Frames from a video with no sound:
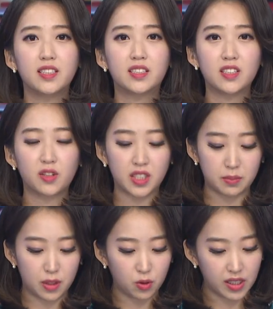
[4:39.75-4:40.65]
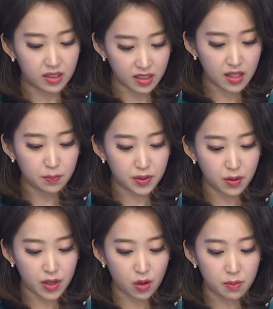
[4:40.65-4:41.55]
리츠 역시 미국 ETF를
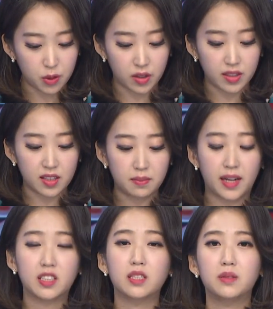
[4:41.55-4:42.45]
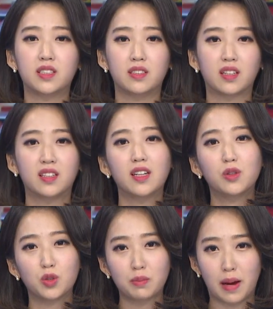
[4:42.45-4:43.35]
활용하면 된다는 말씀이신데
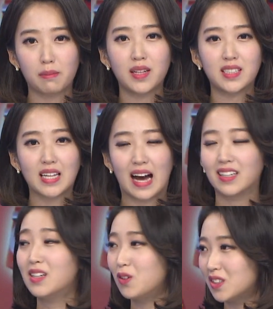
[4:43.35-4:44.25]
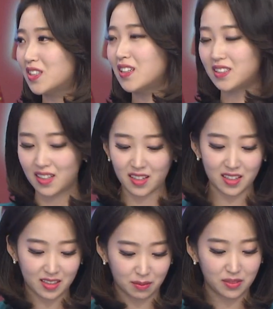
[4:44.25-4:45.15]
그래도 좀 만만치 않을 것이라는
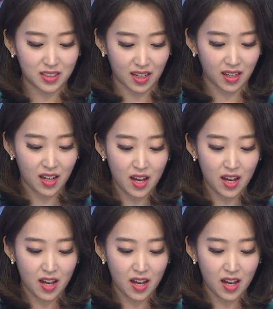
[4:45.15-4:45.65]
생각이 듭니다.